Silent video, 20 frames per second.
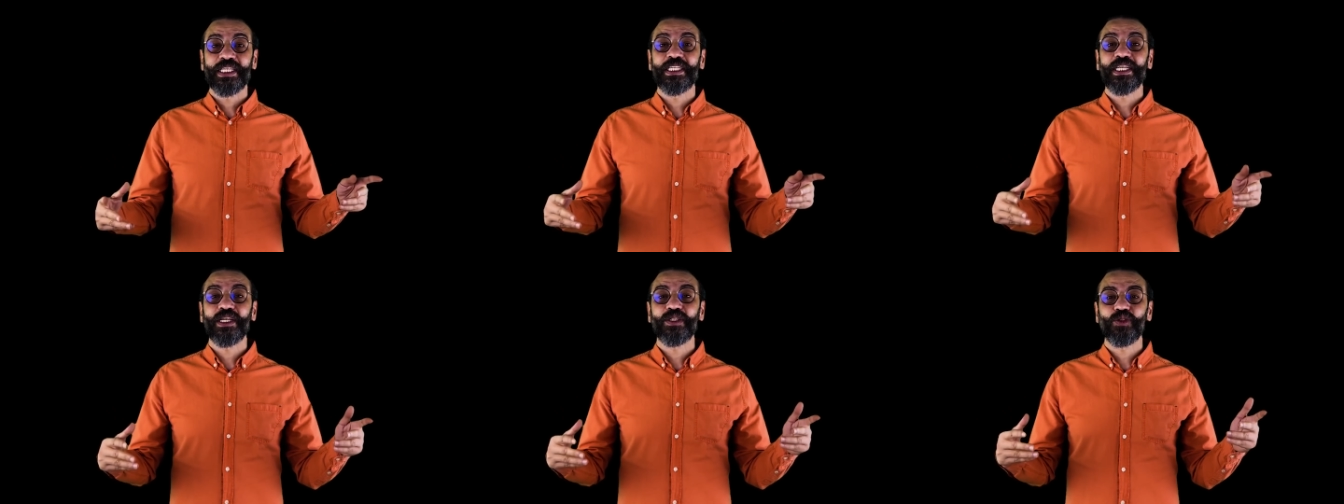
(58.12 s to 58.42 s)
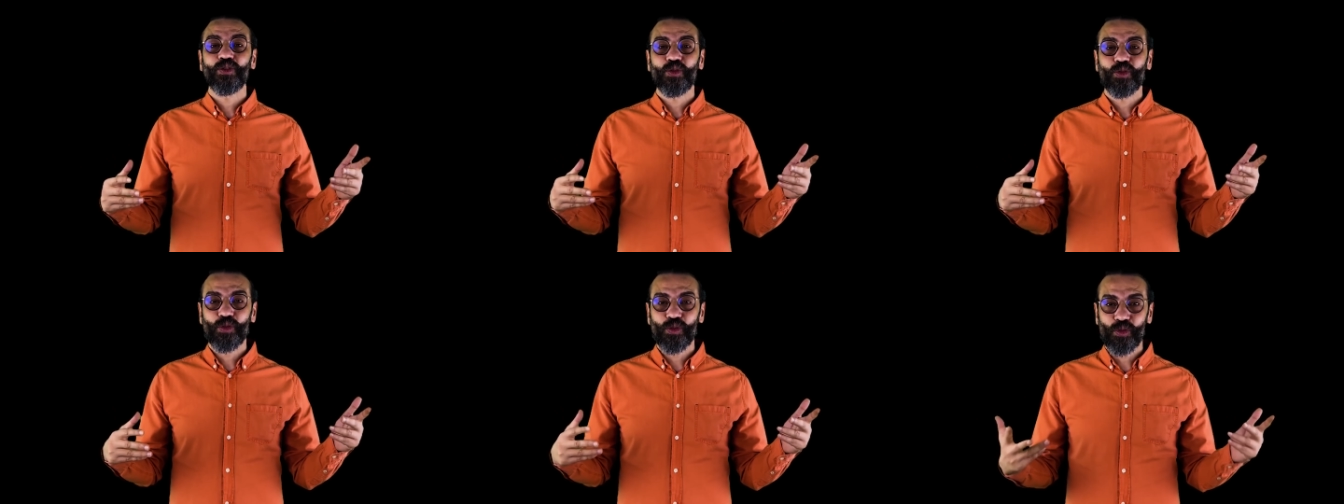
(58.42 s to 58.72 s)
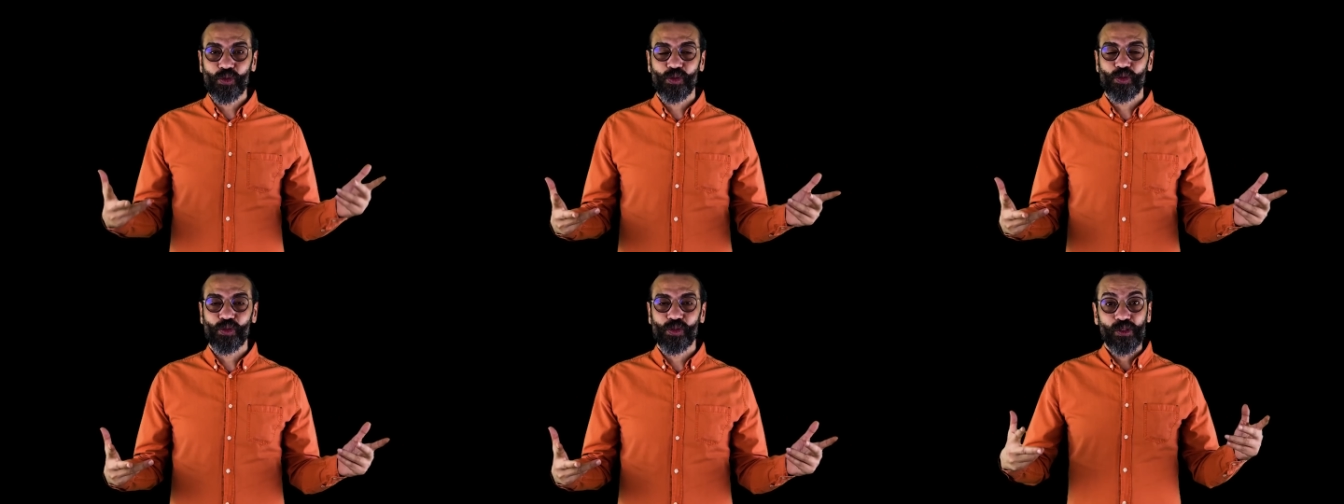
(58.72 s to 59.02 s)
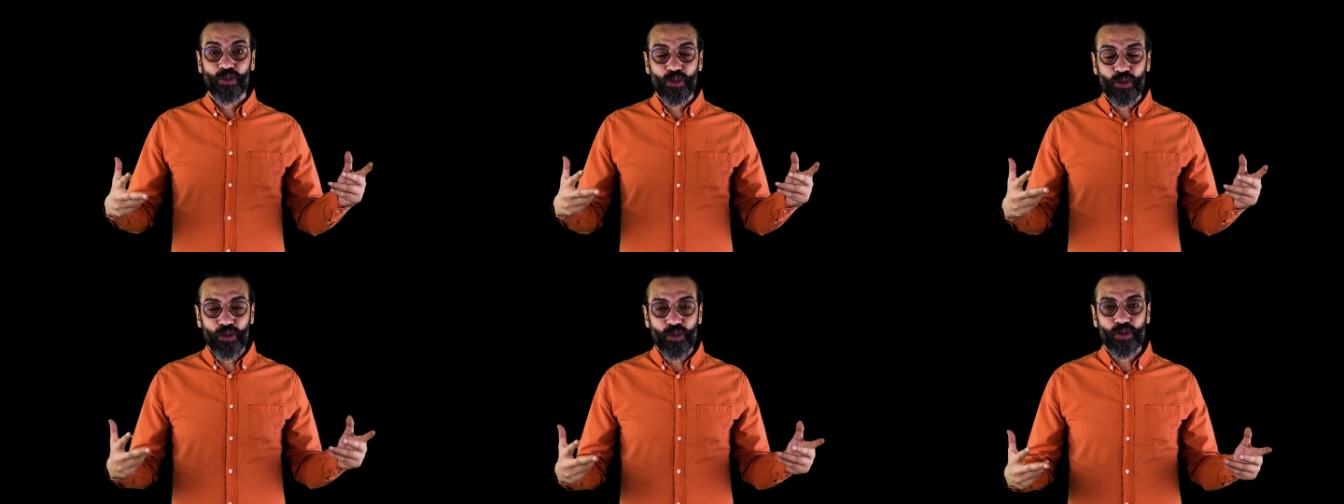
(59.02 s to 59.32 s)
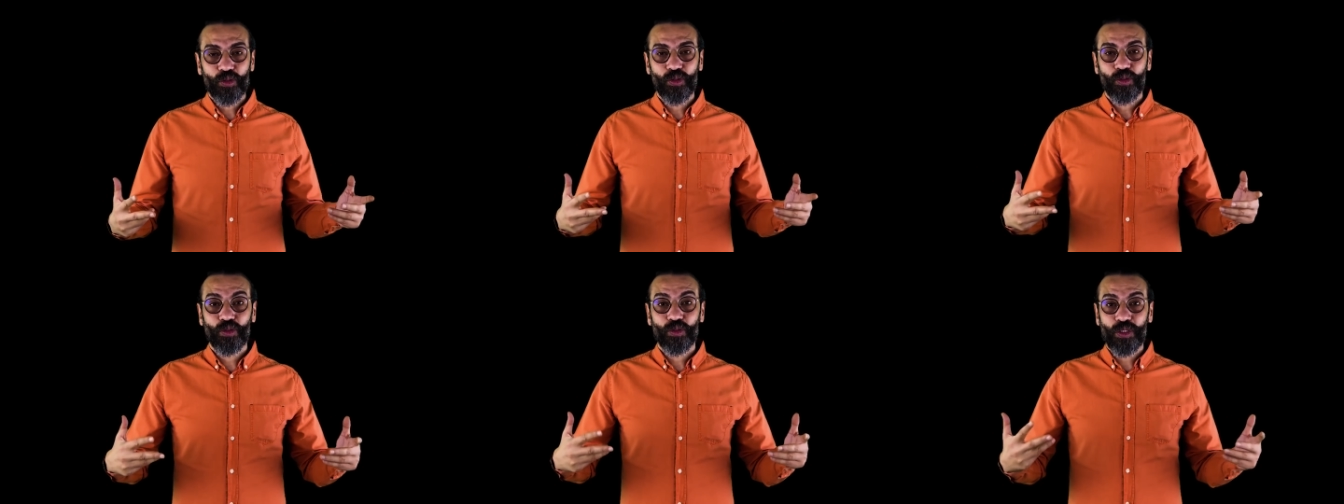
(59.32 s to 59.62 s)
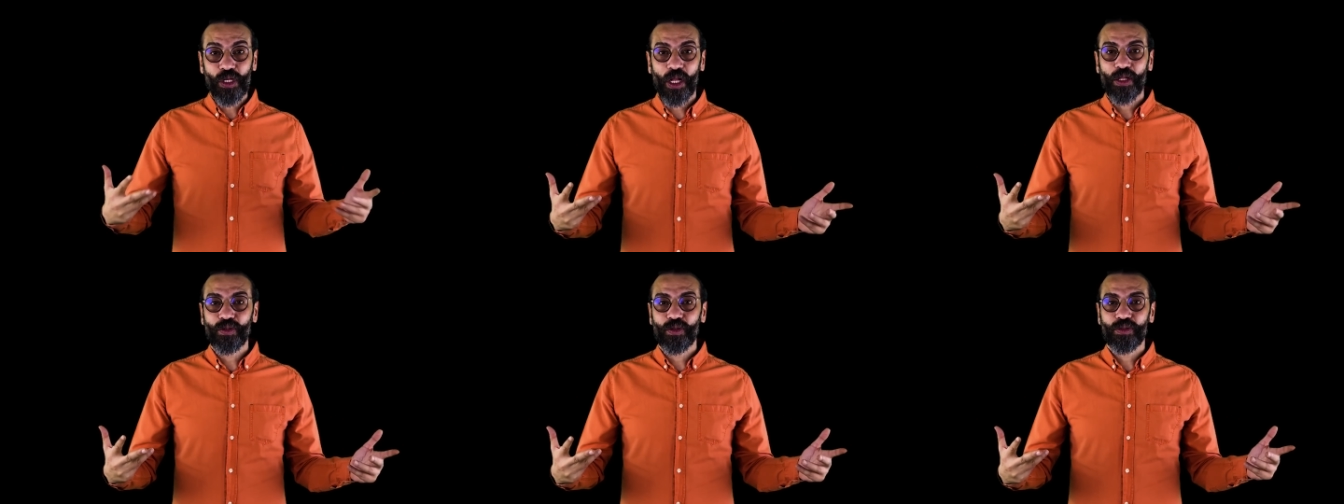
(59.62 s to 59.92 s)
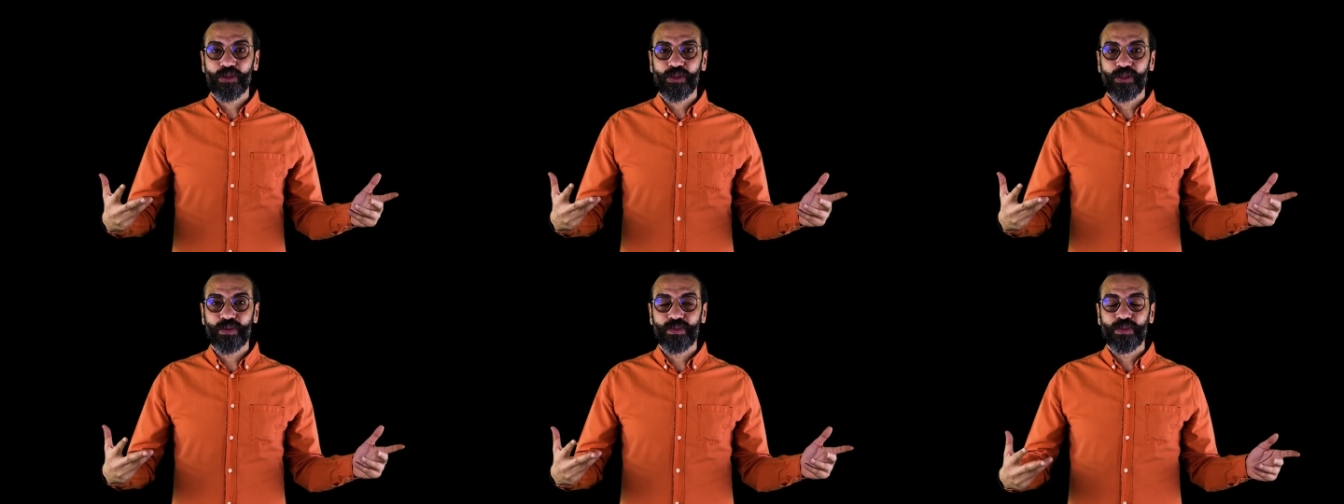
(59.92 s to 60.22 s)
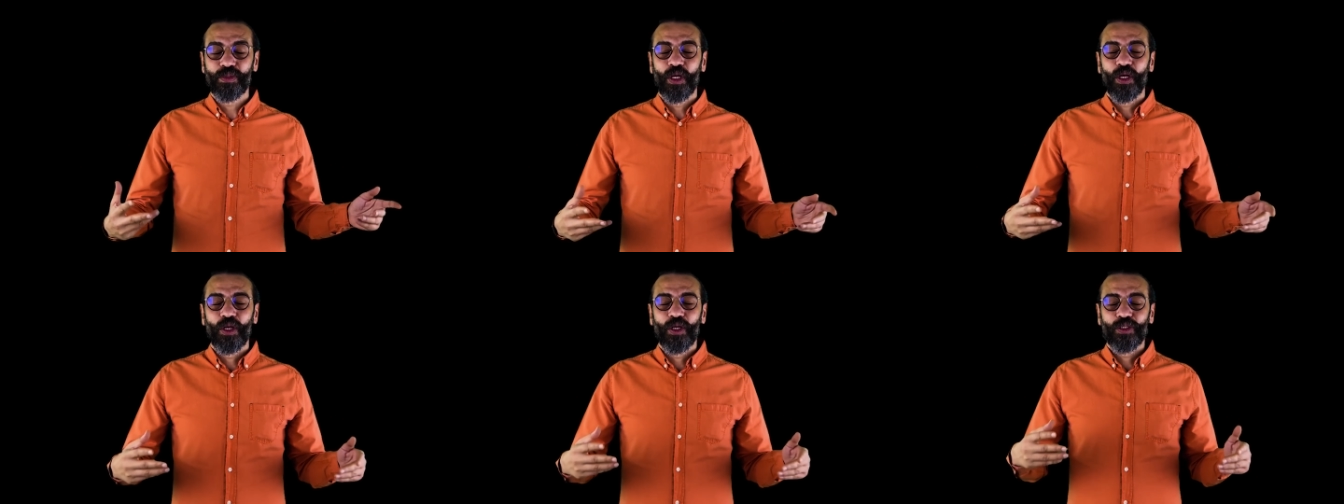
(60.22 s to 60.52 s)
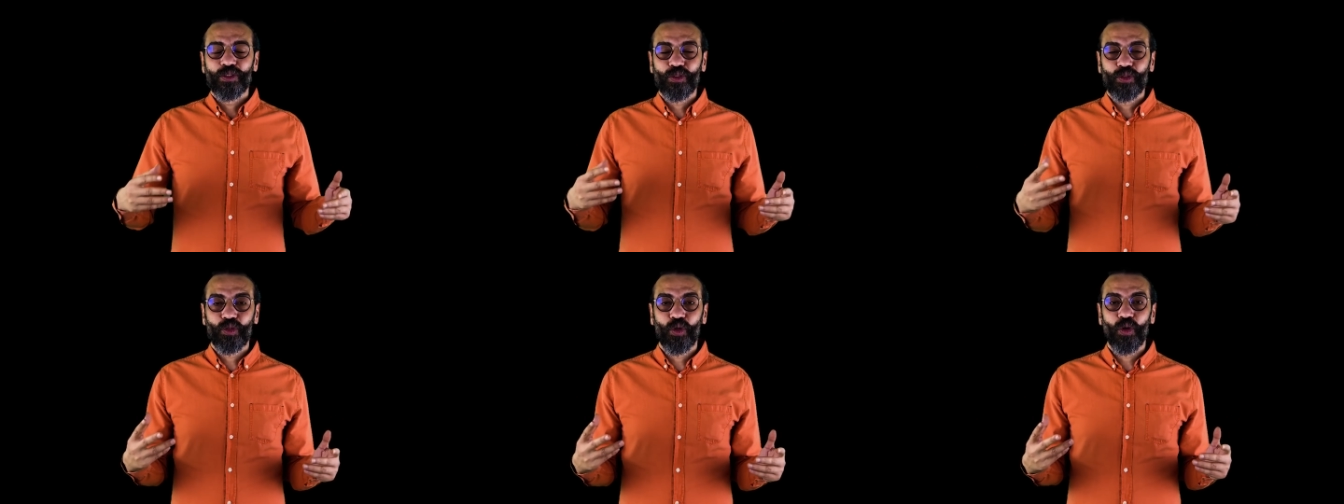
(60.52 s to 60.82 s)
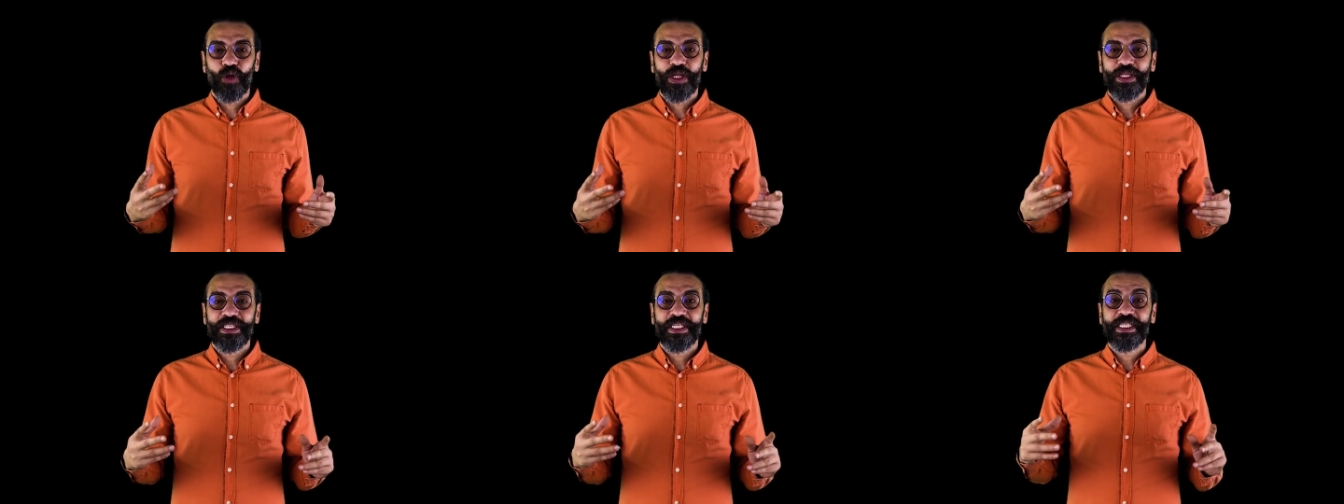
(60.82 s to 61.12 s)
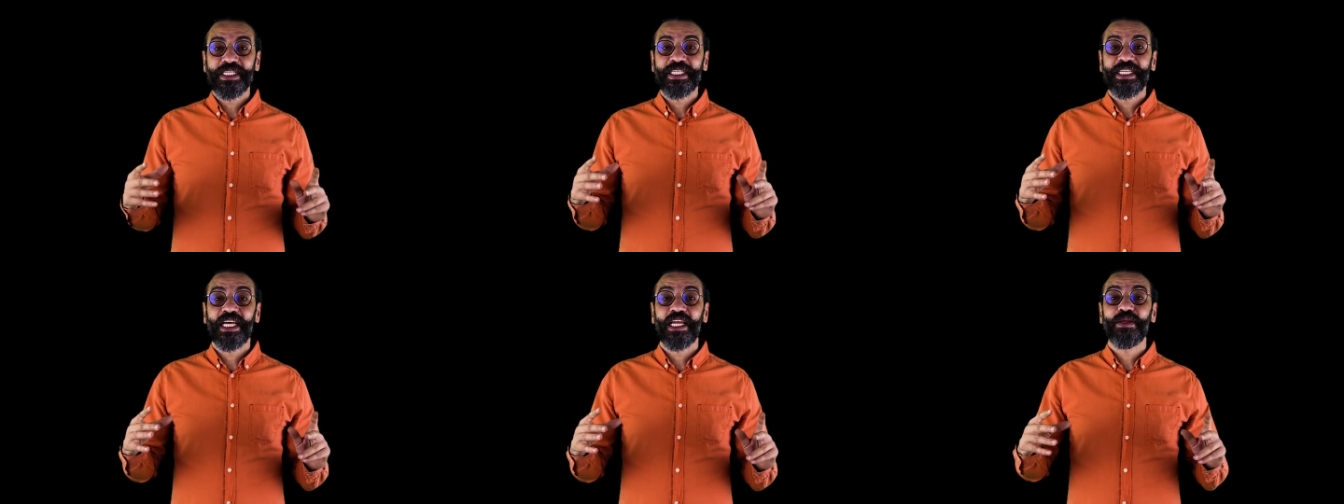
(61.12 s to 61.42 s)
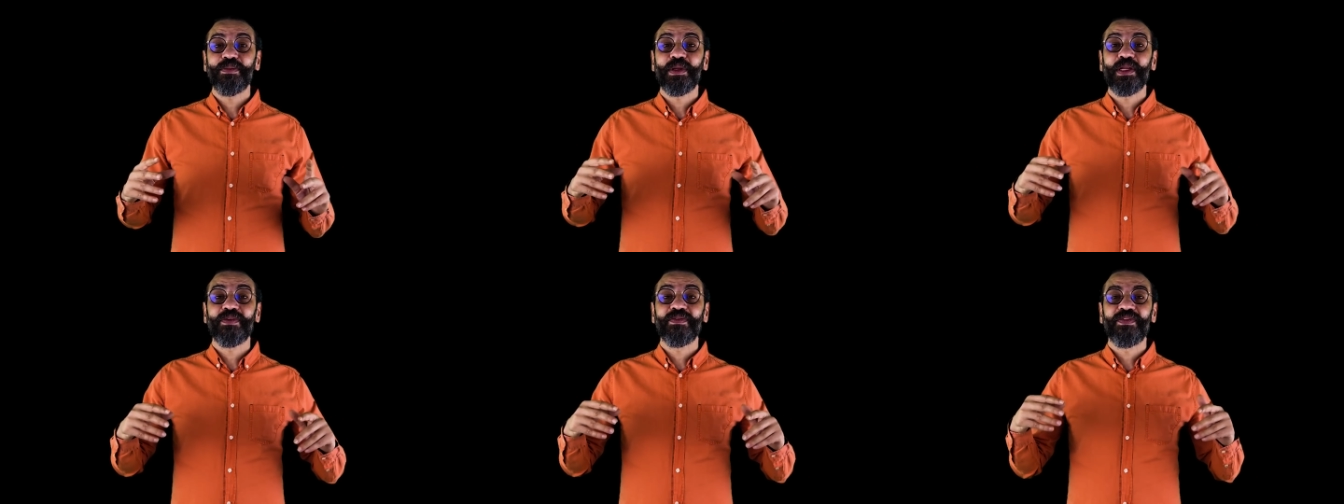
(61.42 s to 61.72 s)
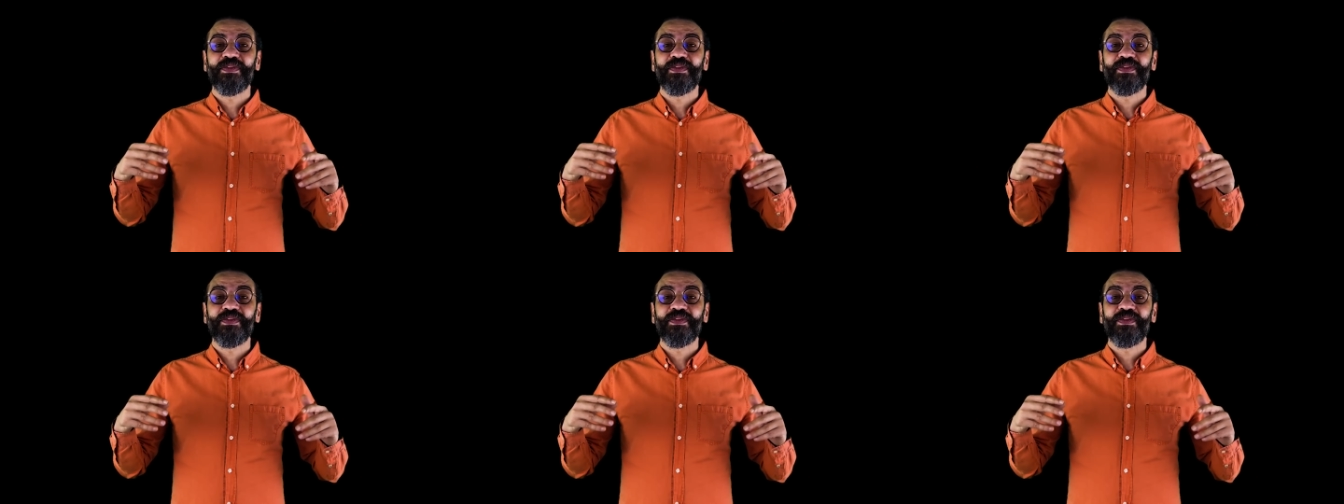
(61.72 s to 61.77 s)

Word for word: ya sus. Çünkü güzel dostum söylediğin kelimenin